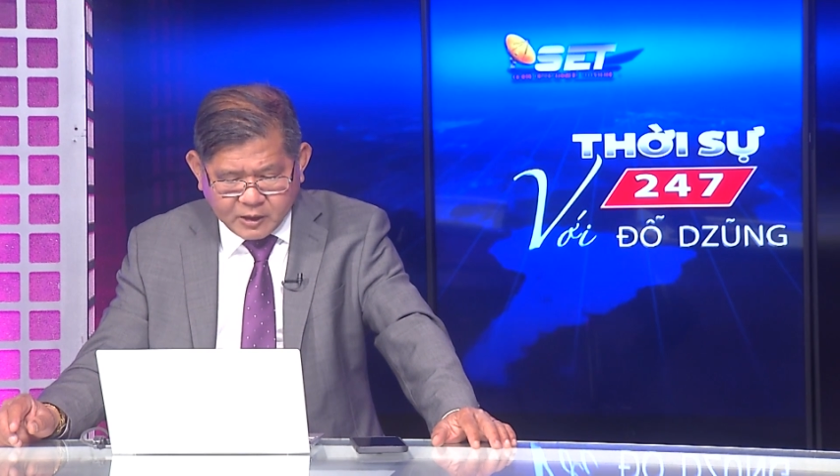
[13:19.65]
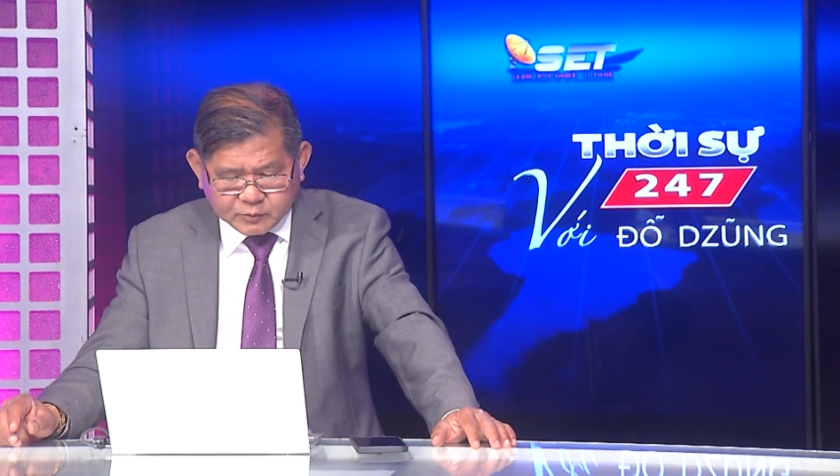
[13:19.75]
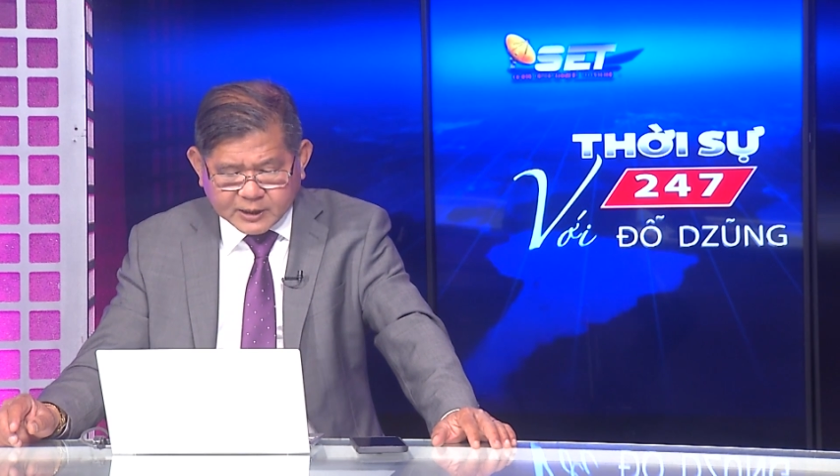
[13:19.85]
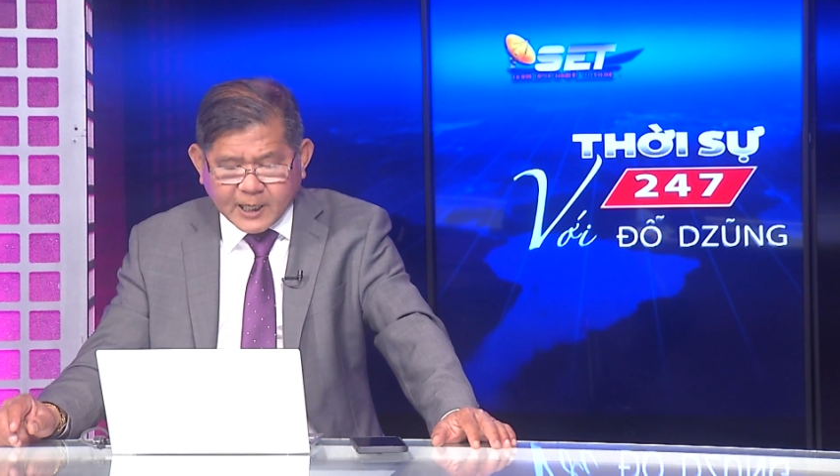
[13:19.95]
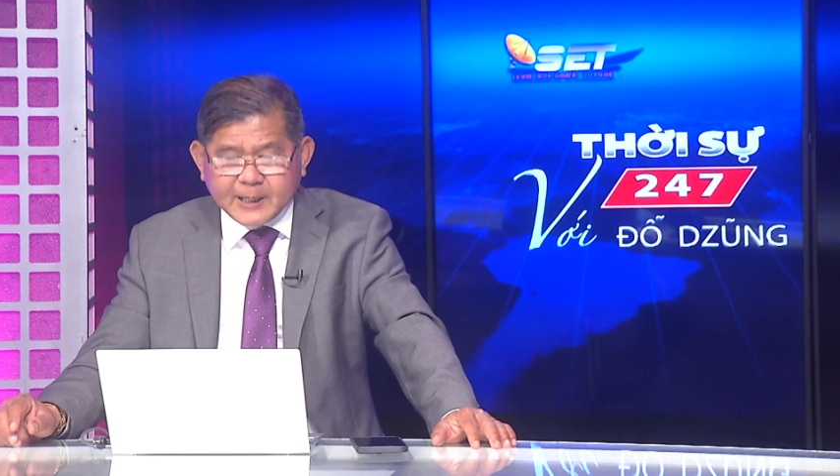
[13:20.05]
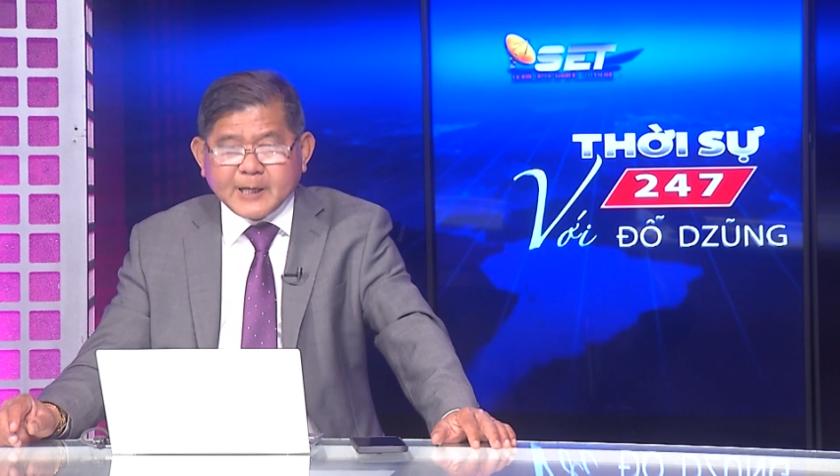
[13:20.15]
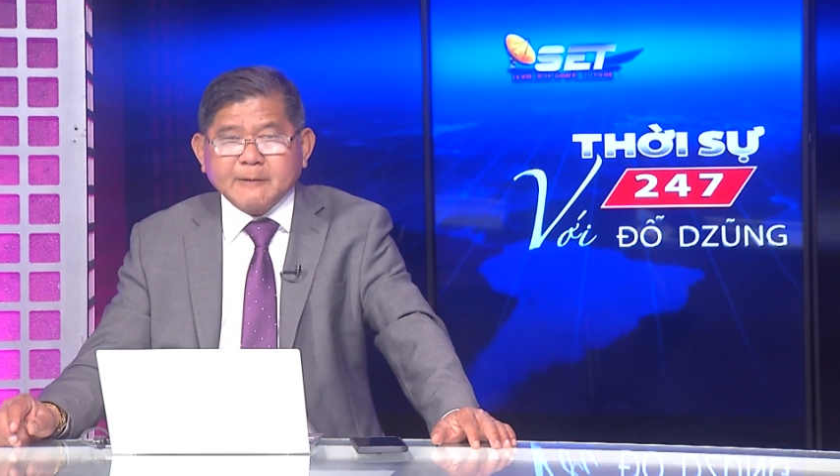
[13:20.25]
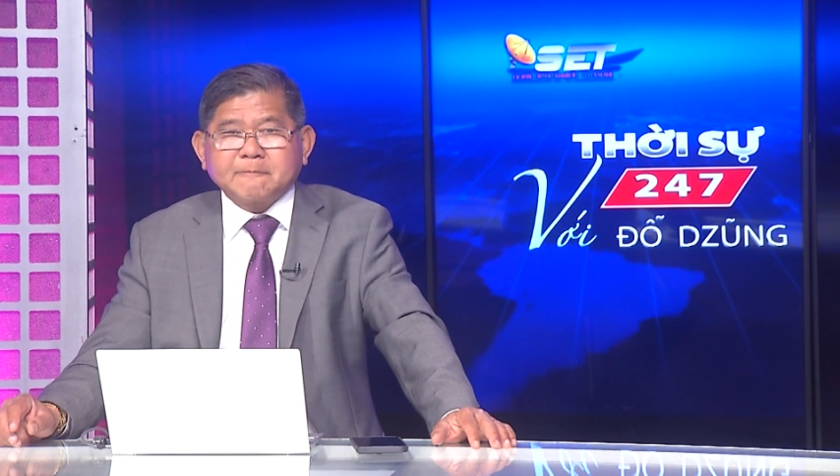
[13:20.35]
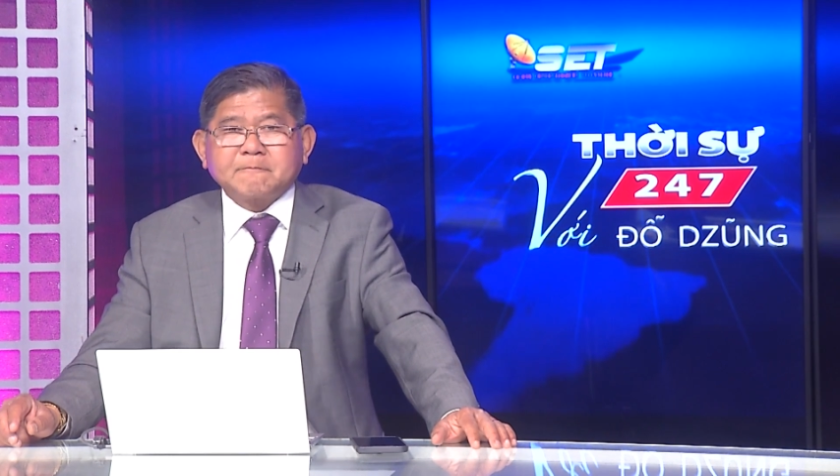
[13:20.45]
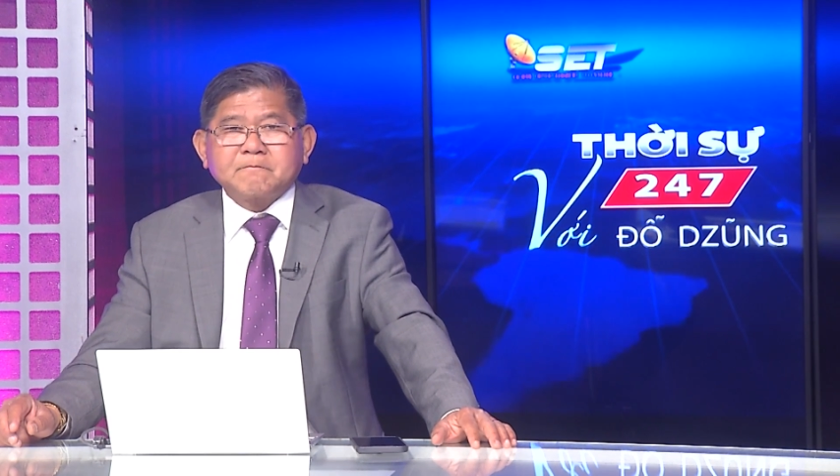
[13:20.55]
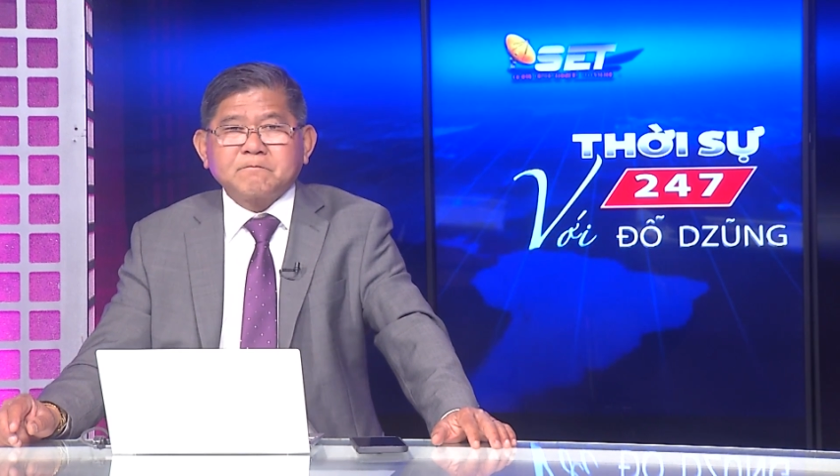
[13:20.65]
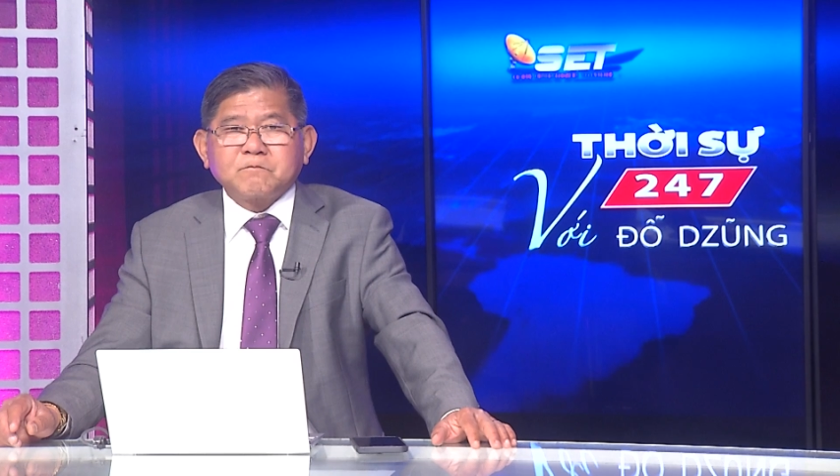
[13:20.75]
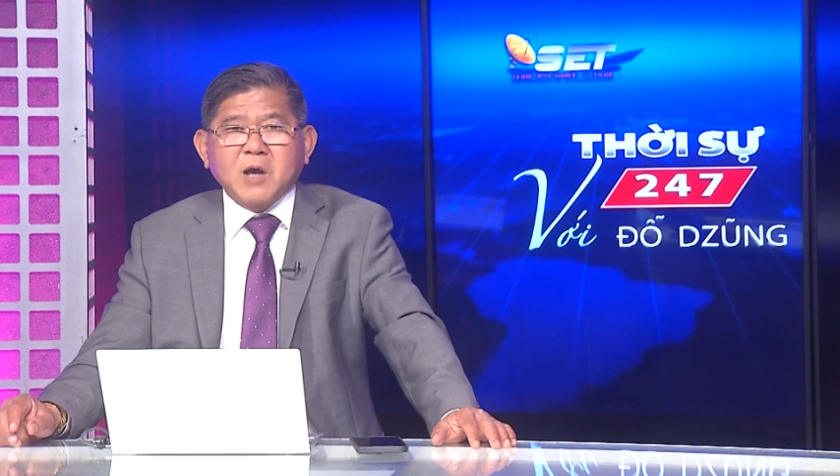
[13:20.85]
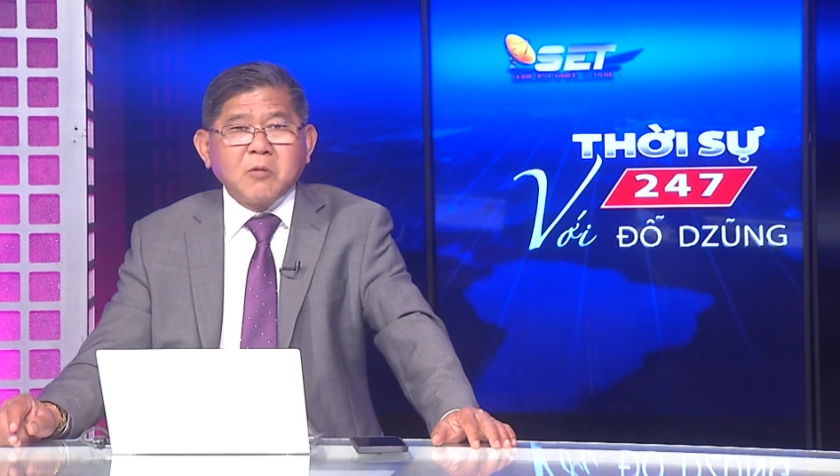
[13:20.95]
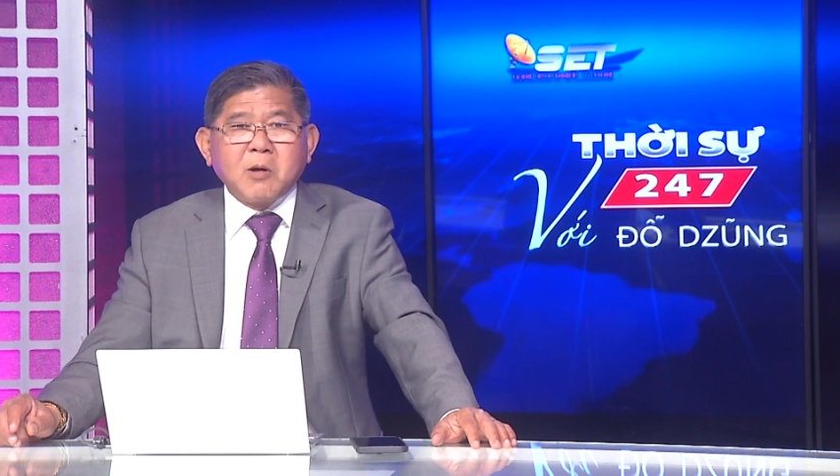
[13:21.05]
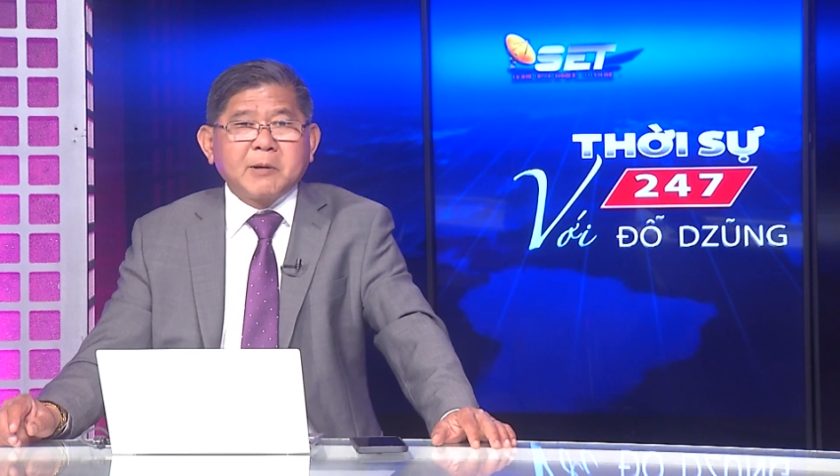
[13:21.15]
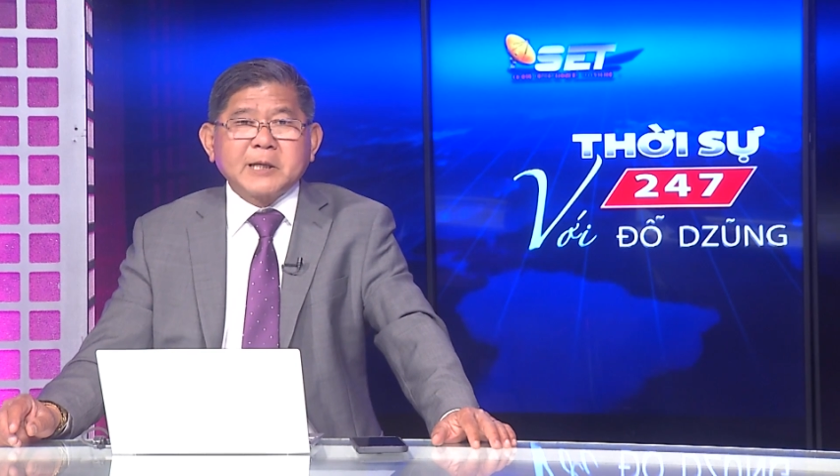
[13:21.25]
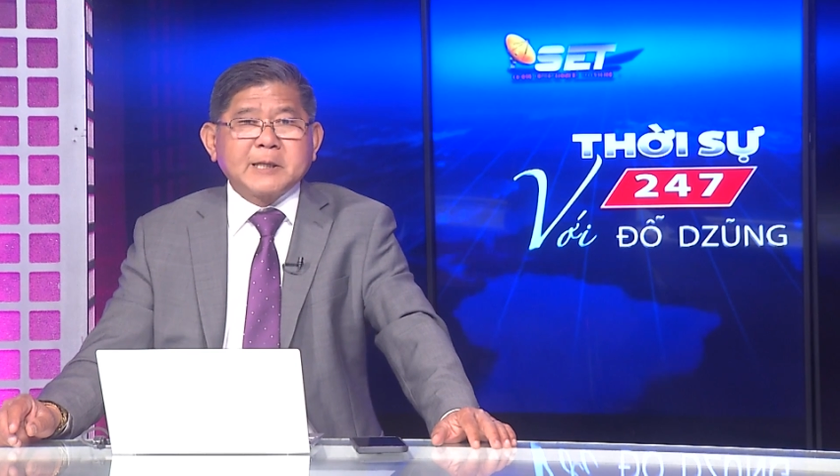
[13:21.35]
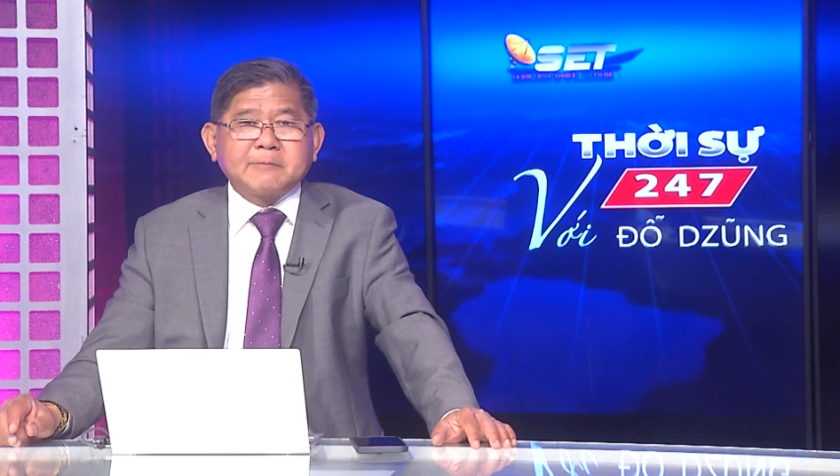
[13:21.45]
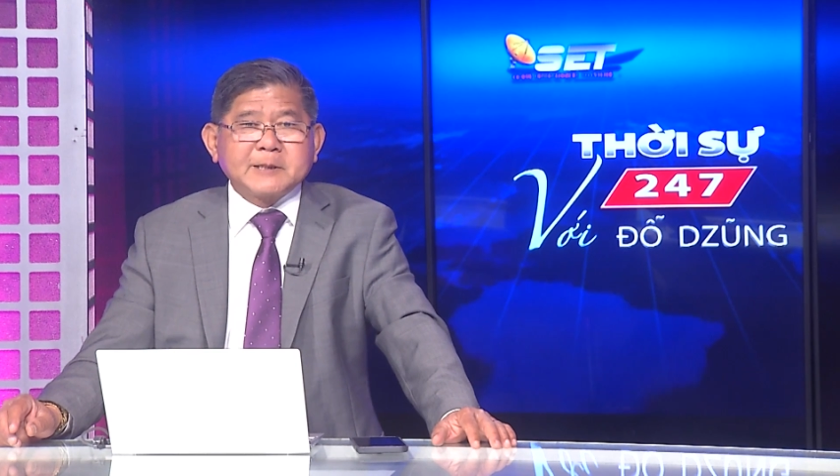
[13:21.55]
Chúng ta thấy đó, ông không có
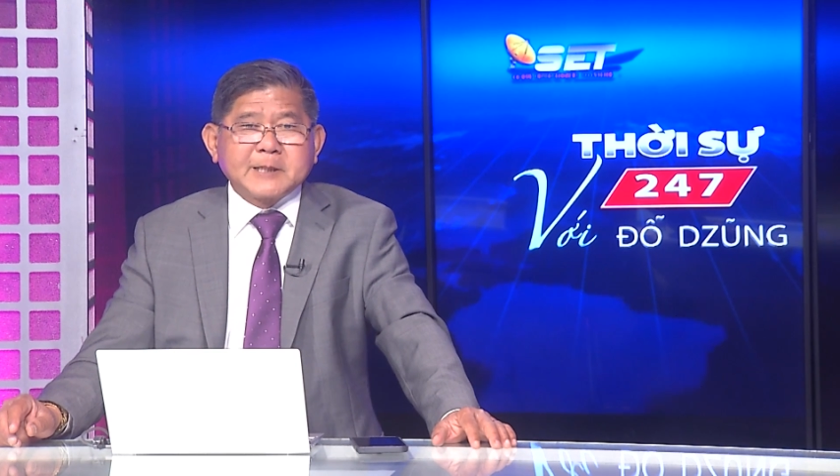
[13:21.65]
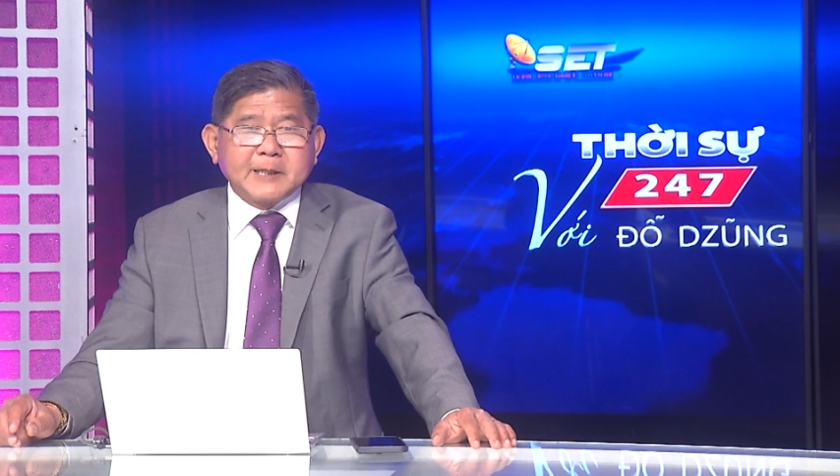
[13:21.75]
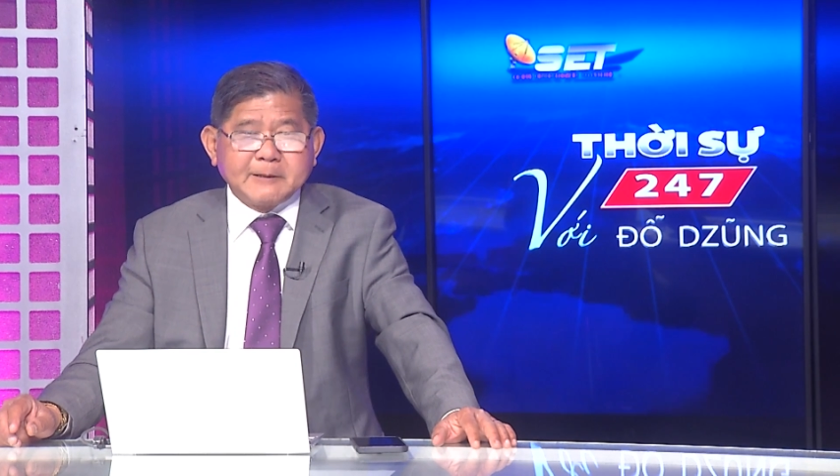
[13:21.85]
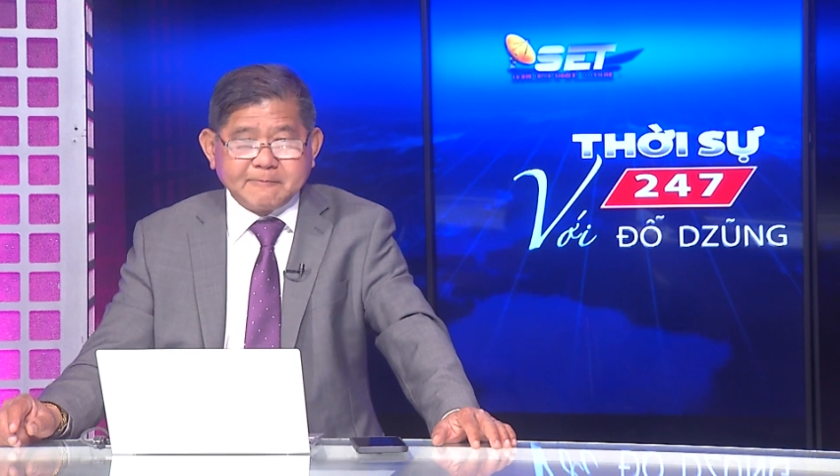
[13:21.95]
kinh nghiệm chính trị,